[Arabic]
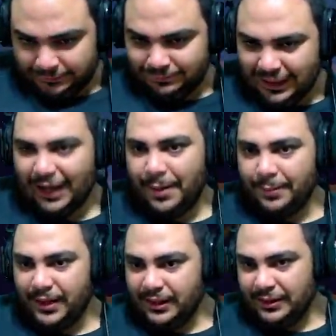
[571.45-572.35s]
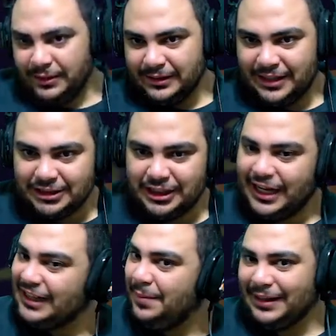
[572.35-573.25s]
ده غباء مني الداش يا
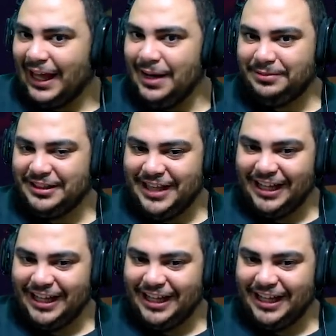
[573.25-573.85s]
ريتني ما اتعلمت الداش